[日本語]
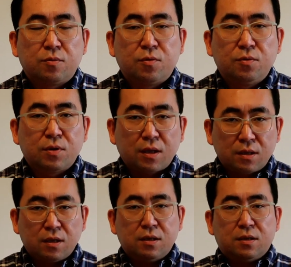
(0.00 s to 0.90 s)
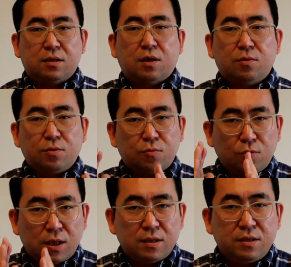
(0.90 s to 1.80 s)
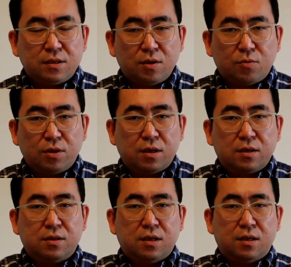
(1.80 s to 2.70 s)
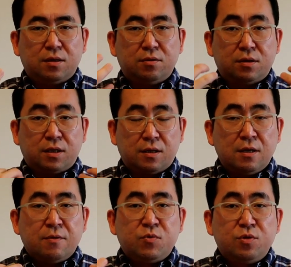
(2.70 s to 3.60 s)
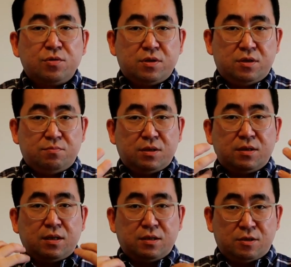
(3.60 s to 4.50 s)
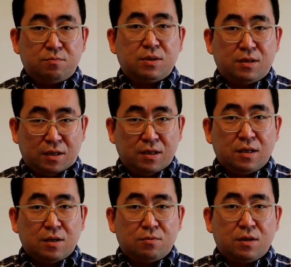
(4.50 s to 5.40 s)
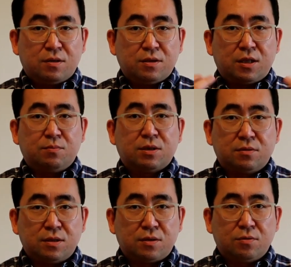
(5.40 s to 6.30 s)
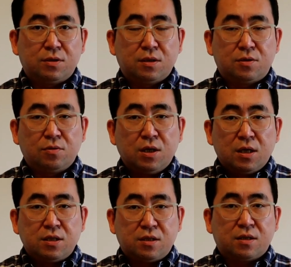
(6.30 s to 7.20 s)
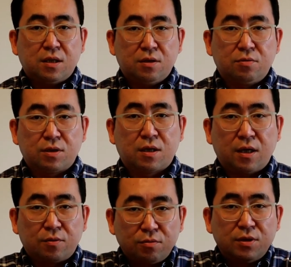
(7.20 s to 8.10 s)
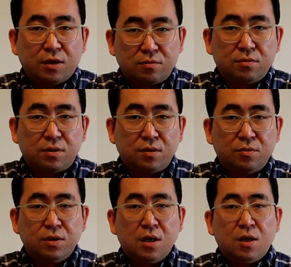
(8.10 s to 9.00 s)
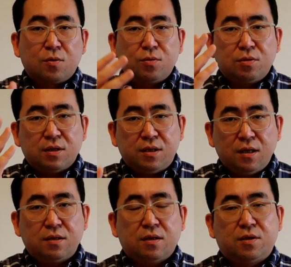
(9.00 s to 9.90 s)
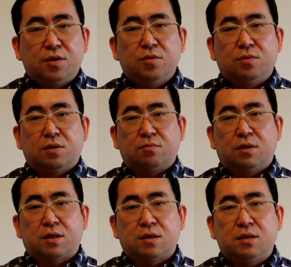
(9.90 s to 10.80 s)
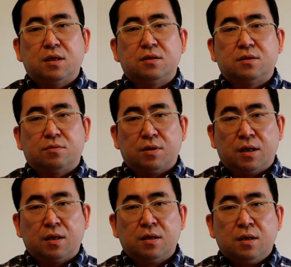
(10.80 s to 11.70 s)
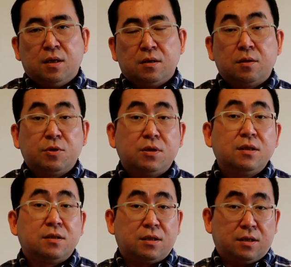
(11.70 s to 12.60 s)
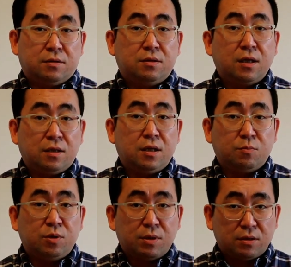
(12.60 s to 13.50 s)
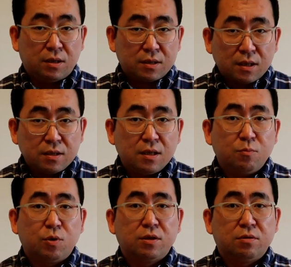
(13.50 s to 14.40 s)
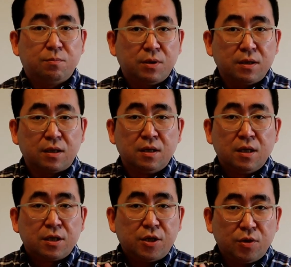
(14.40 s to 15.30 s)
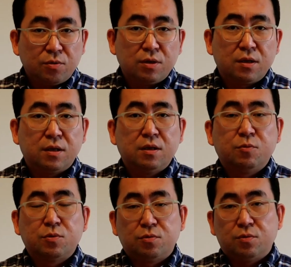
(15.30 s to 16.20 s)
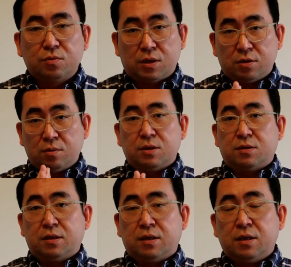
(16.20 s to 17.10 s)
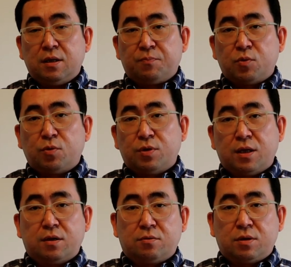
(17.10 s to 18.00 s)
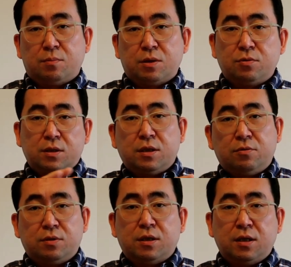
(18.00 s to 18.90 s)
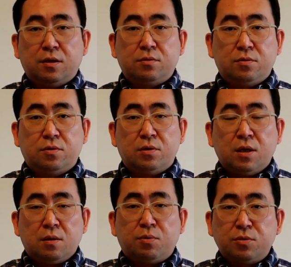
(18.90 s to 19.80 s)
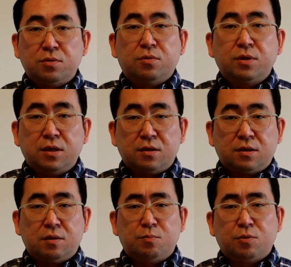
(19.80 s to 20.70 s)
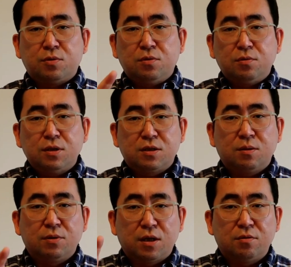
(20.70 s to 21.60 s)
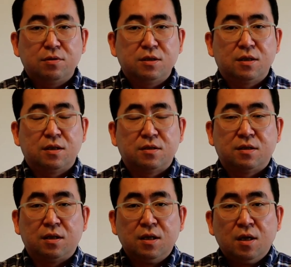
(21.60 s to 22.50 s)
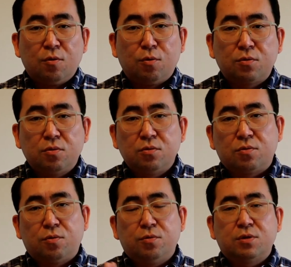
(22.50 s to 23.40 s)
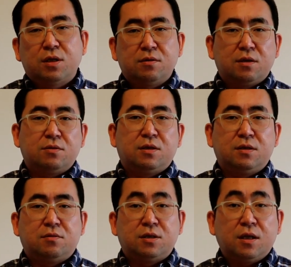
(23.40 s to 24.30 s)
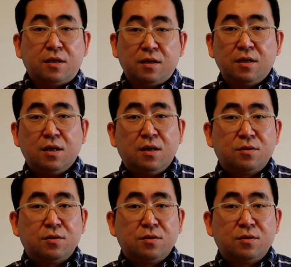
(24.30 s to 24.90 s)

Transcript: で、この方々をコアにして、これからガーッとですね、優秀な順番から、順番でワークに来ますんで、そういう人たちをしっかりと抱え込んでいくっていうことができた企業が、これ勝ちなんでしょうね。だからもうすでにですね、すでにもう今の段階でもうアントレプレナー、企業の段階でもそう、例えばですね、東京大学とか、まあそういったいろんな大学のポスドクでですね、ポス卒属でしかも外国人だなんて言ったら、ほとんど雇用される可能性ないんですよ。じゃあね、